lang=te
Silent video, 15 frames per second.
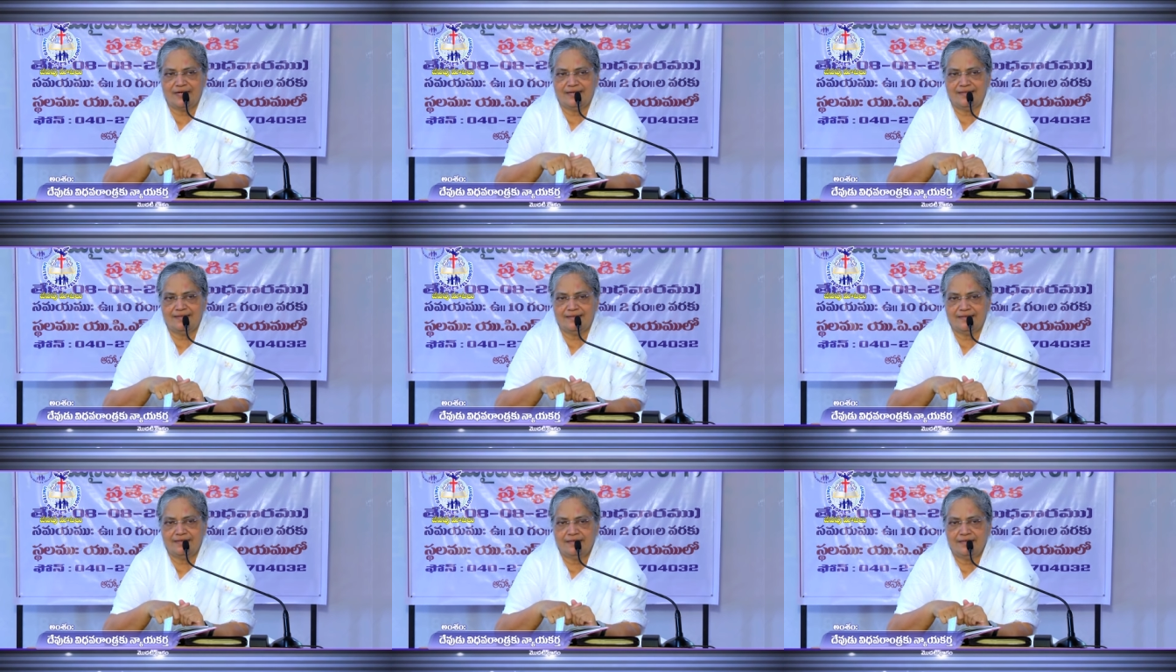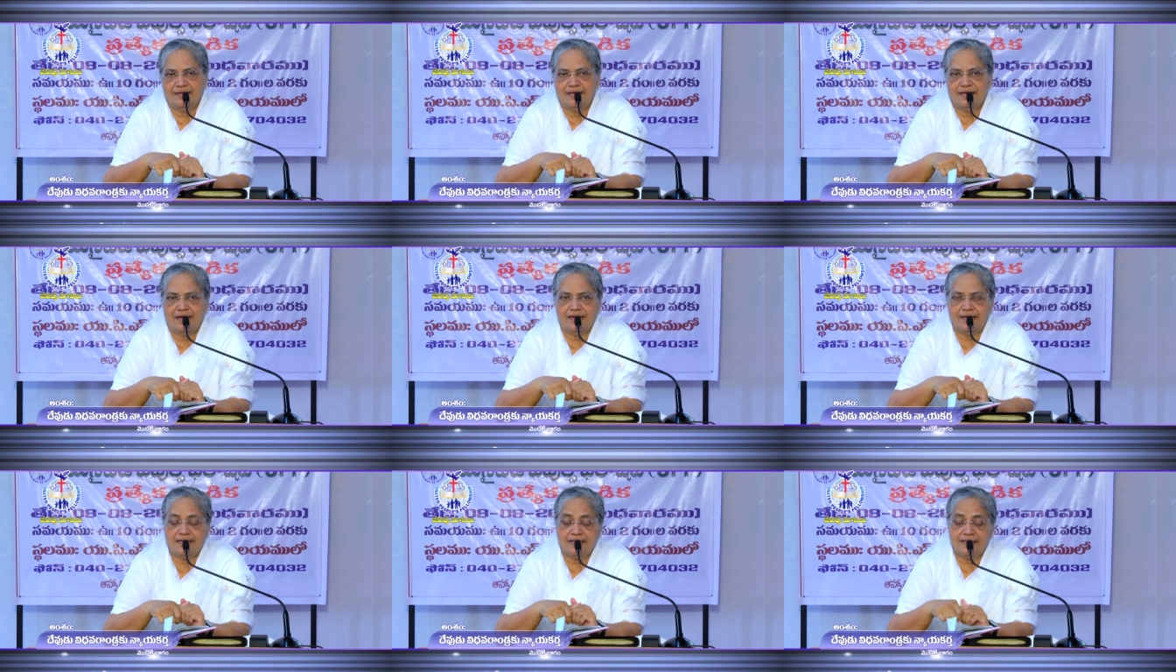వెళ్ళింది
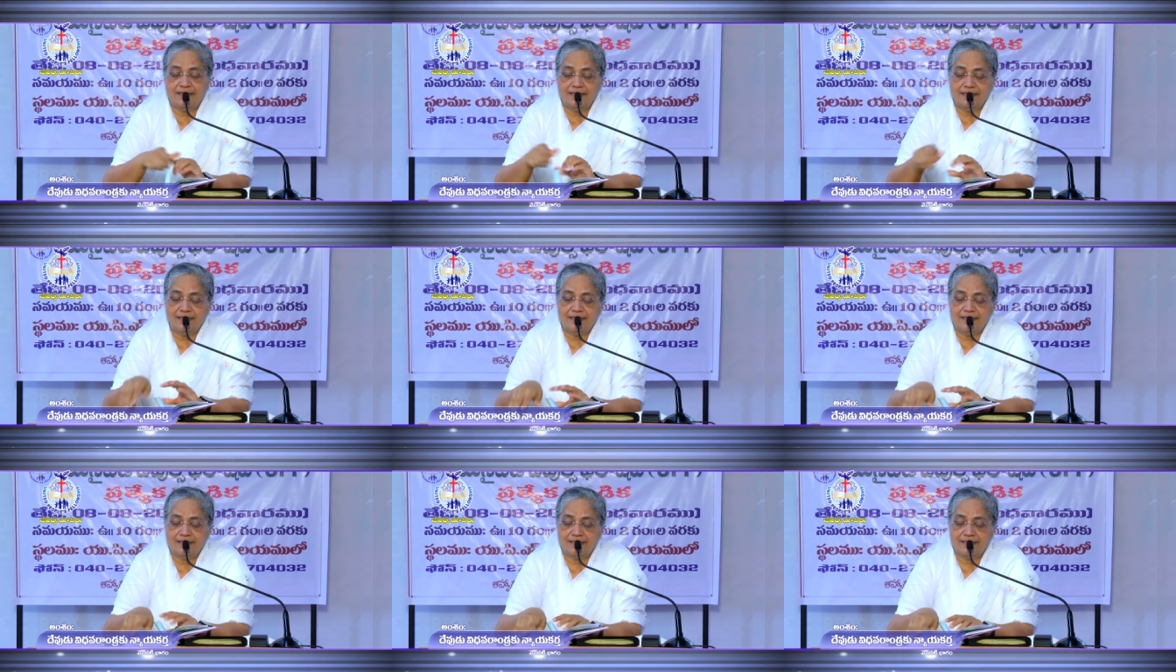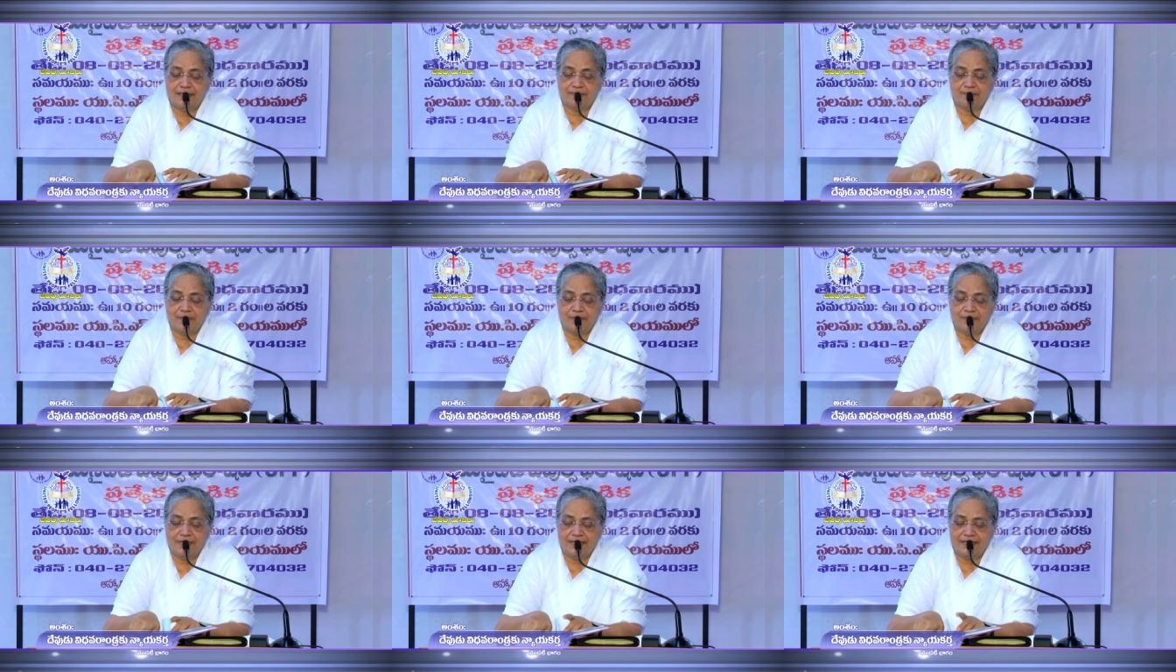అంటే
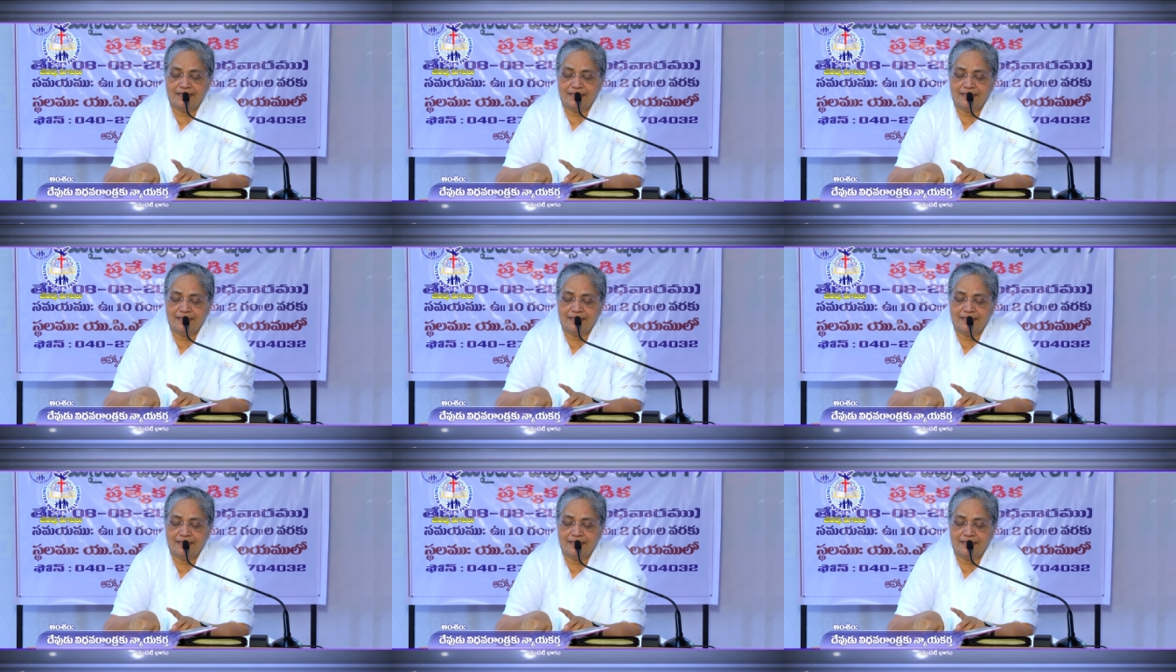తప్పకుండా